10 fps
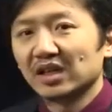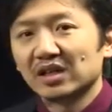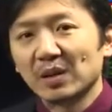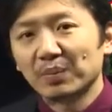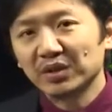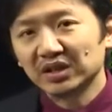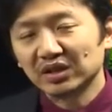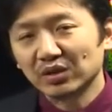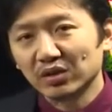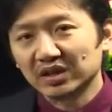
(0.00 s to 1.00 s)
也不
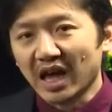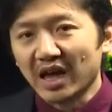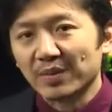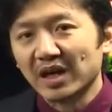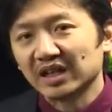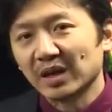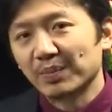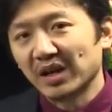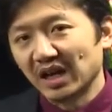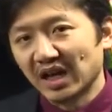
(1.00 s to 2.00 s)
能够改变他
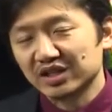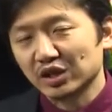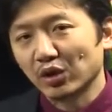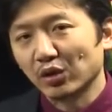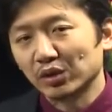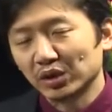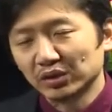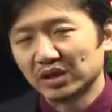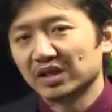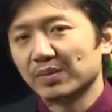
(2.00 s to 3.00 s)
本来丑陋
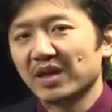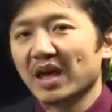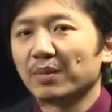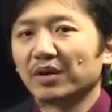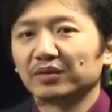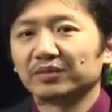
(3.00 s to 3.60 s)
的这个面貌，